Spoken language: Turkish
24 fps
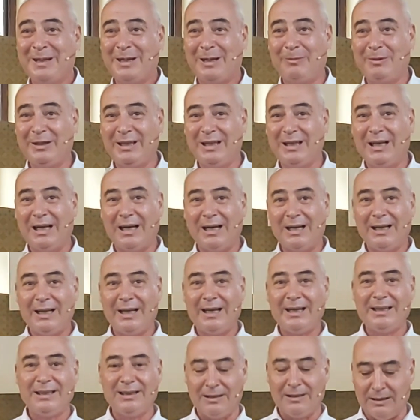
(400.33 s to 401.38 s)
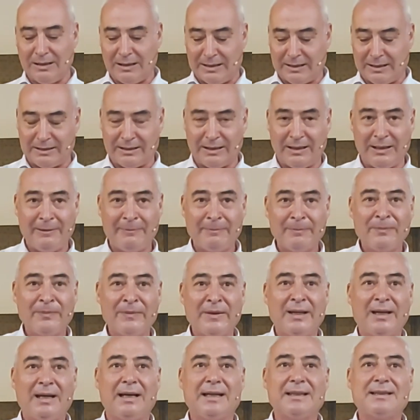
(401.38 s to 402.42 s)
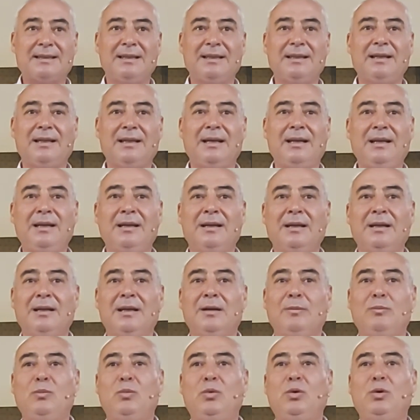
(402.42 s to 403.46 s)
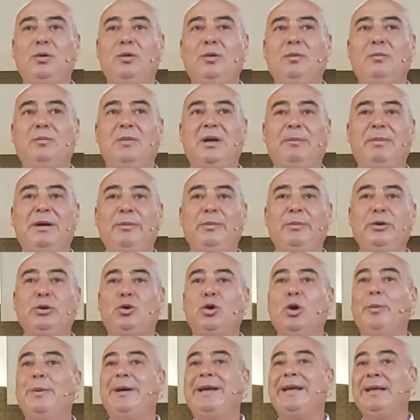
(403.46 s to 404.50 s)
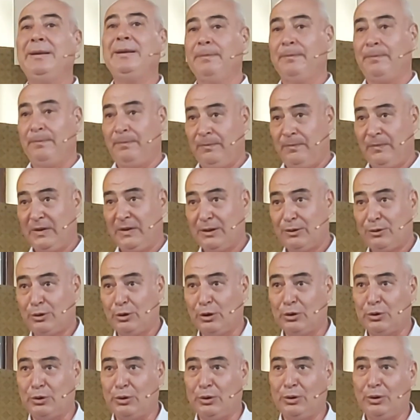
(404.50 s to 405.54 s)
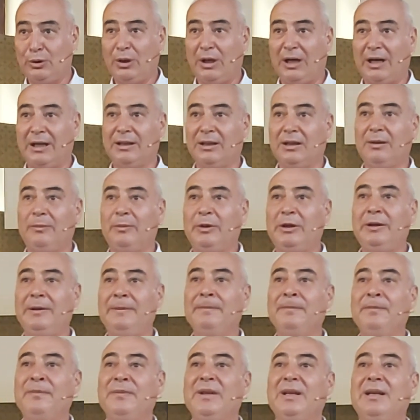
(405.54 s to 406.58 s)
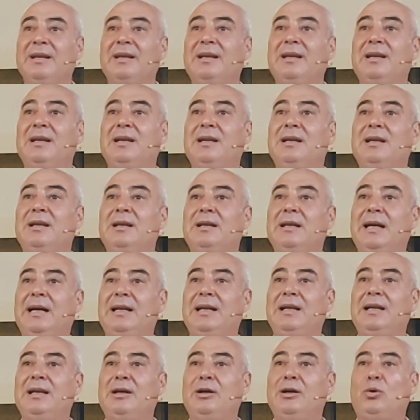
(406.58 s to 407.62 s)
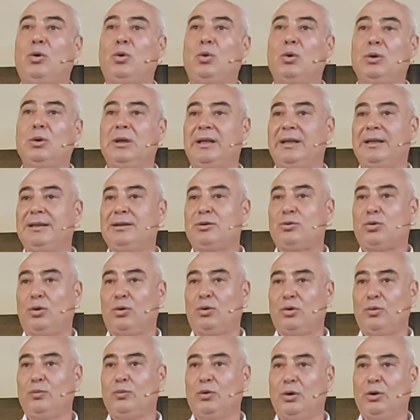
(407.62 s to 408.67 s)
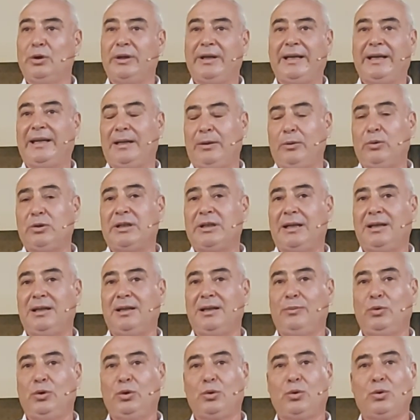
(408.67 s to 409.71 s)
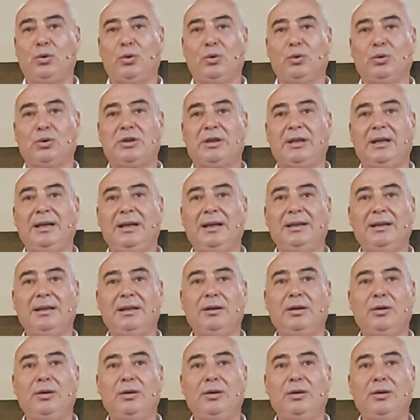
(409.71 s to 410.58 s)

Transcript: Ama ilerleyen yıllarda aslında bu babamı gömeyim sözünün anlamı e, yani oğulların sorumlu e, özellikle büyük olsa